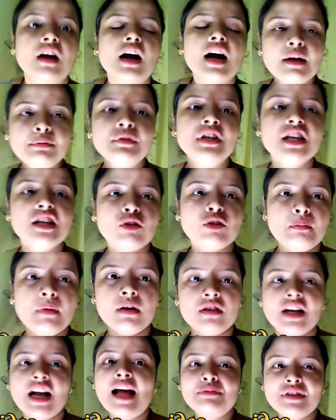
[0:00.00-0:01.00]
काफी दिन को
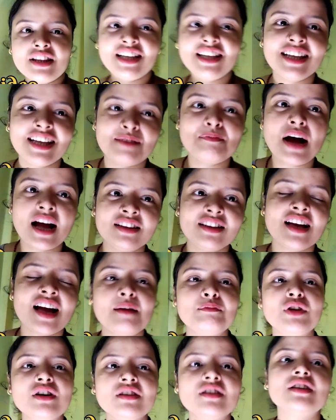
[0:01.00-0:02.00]
काफी दिन की बात
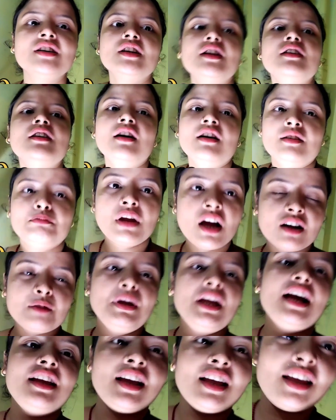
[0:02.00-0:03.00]
हम लोग ब्लॉग uh,
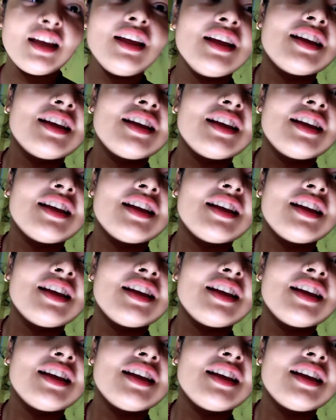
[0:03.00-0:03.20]
में आया है